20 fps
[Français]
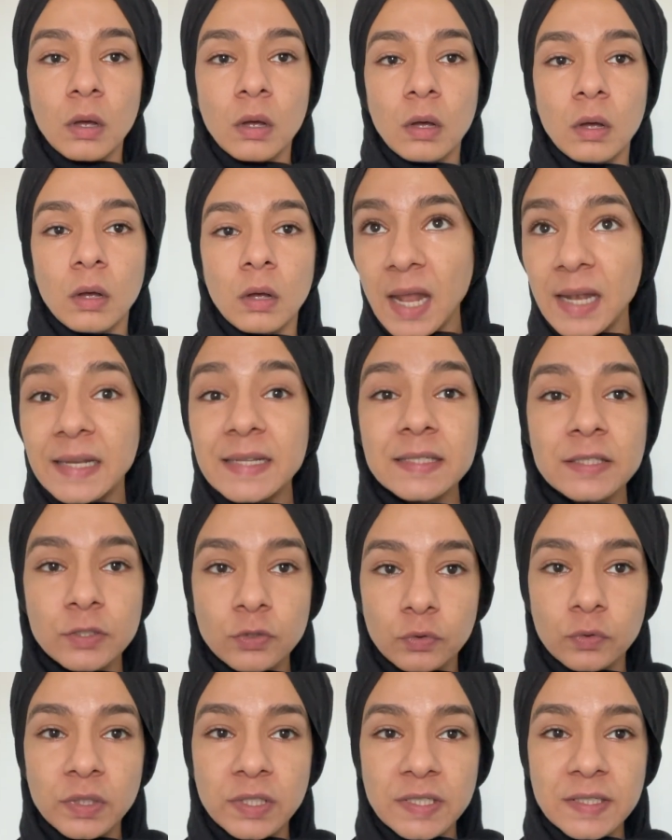euh, les
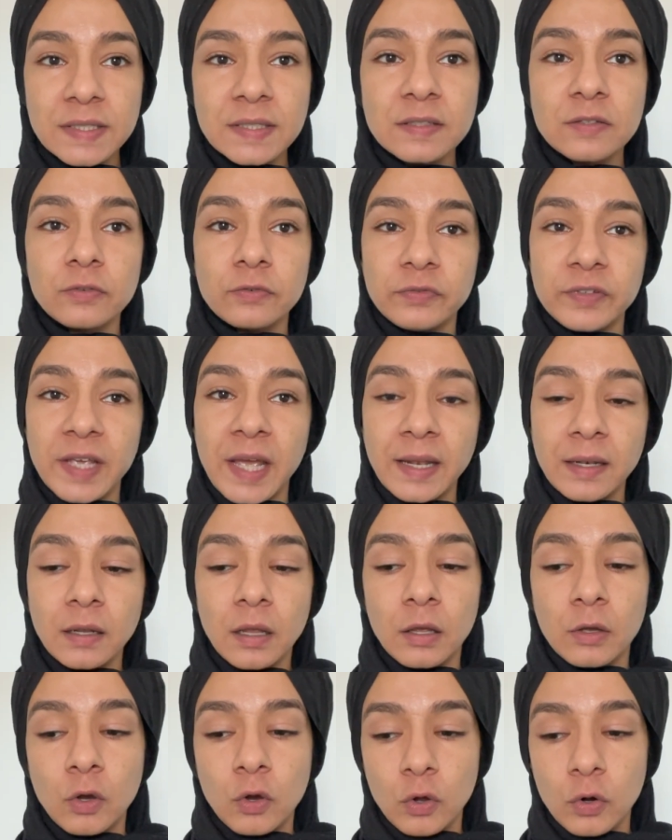sionistes viennent
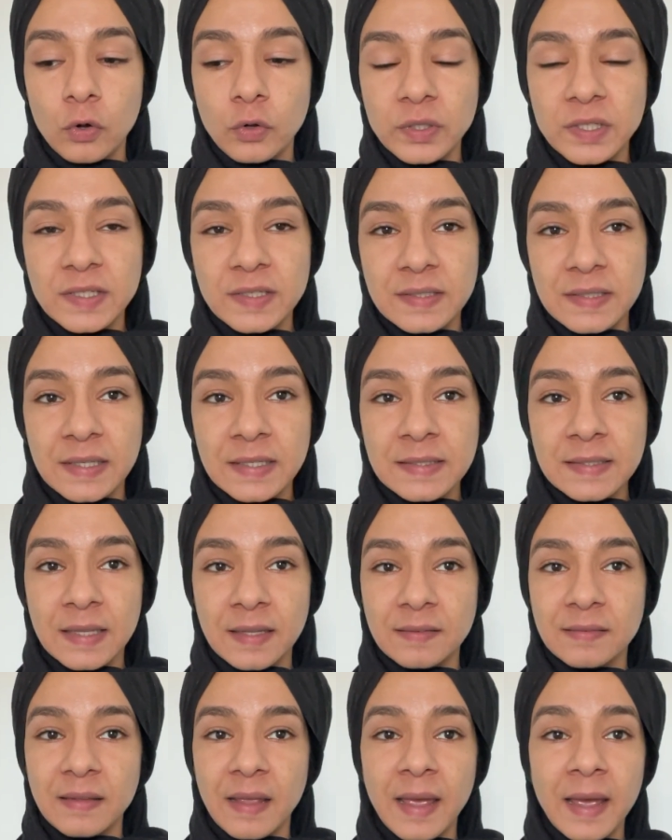coloniser
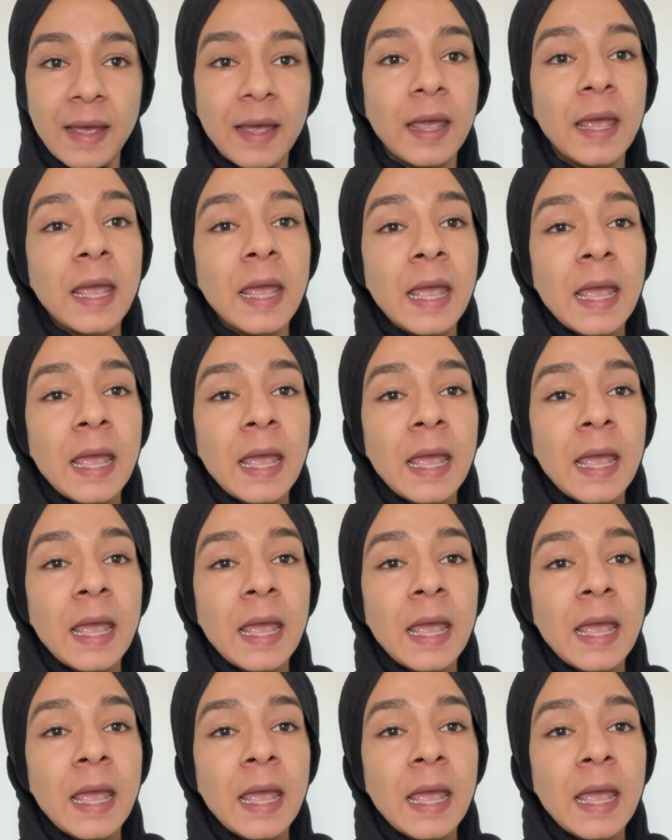cette terre